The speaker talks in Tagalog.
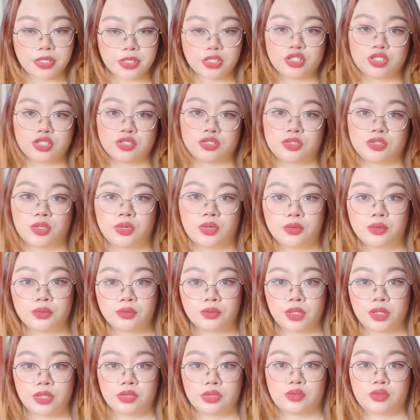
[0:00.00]
Patch.
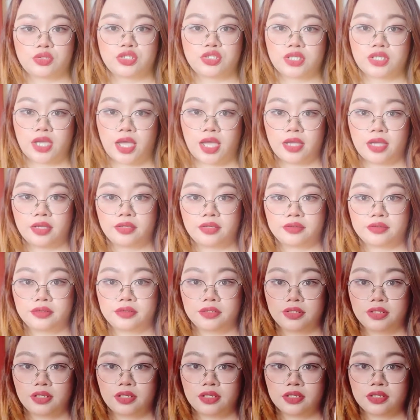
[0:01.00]
So ito siya.
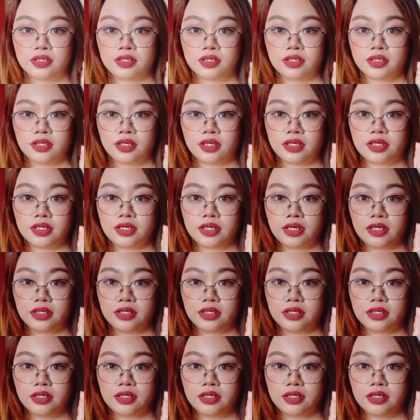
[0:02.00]
Mosquito